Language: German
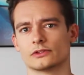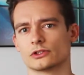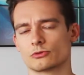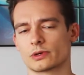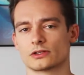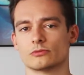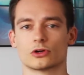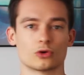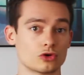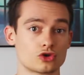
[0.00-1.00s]
Wir sprechen über
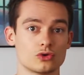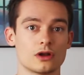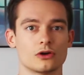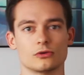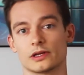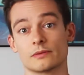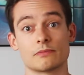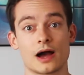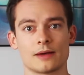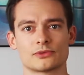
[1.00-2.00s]
Grundschüler, über den
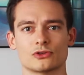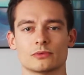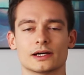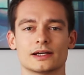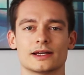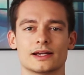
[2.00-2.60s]
Papst, über